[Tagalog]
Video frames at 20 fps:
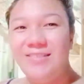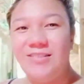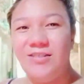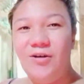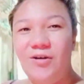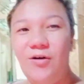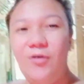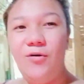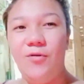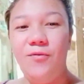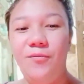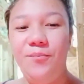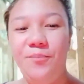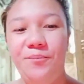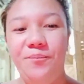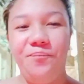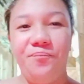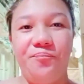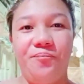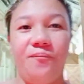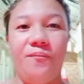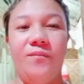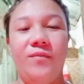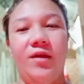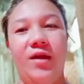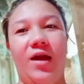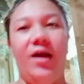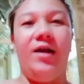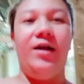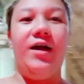so
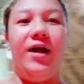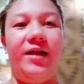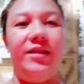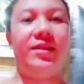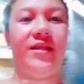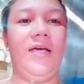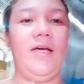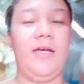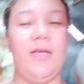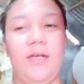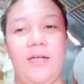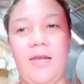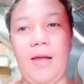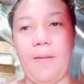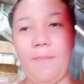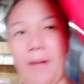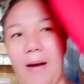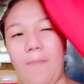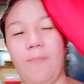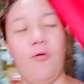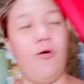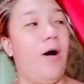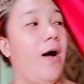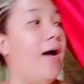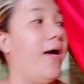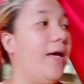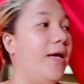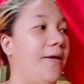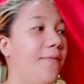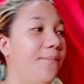ang ating lababo
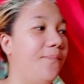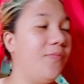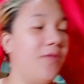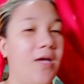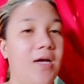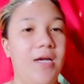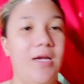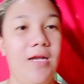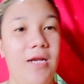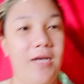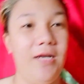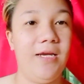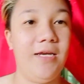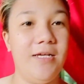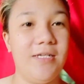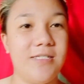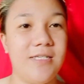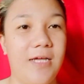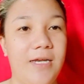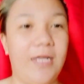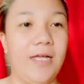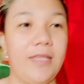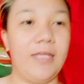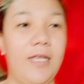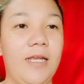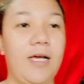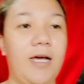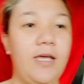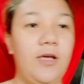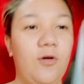ay lilinisan
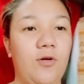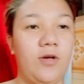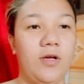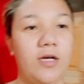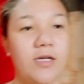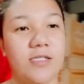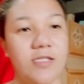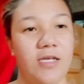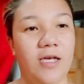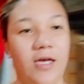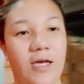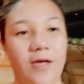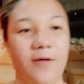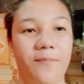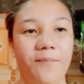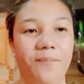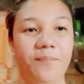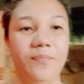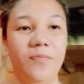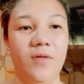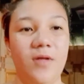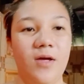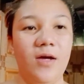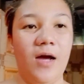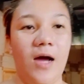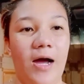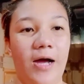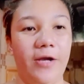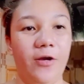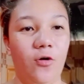natin ngayon kasi
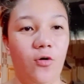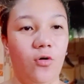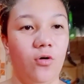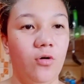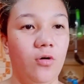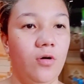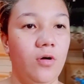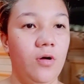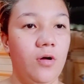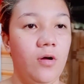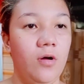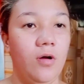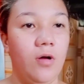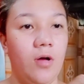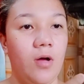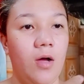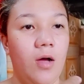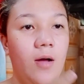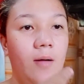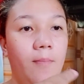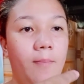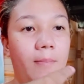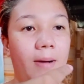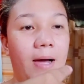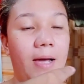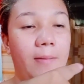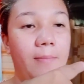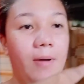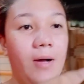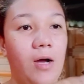ano
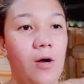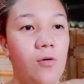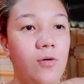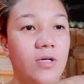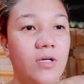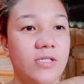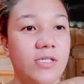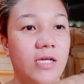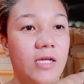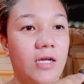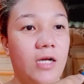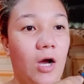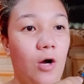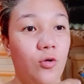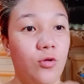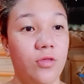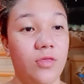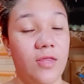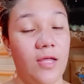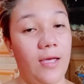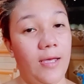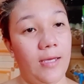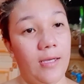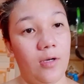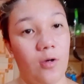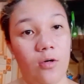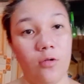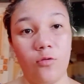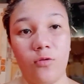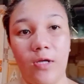may mga hugasin kaunti,
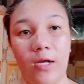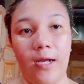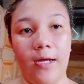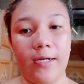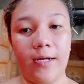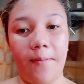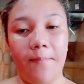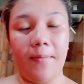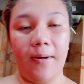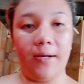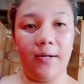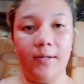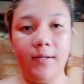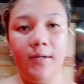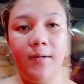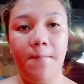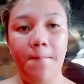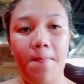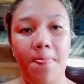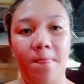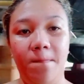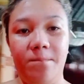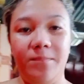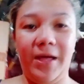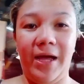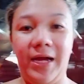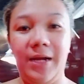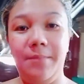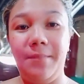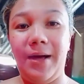konti lang naman.
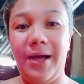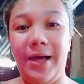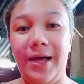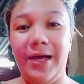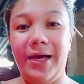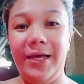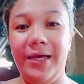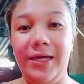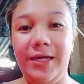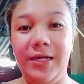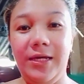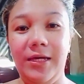Dahil may,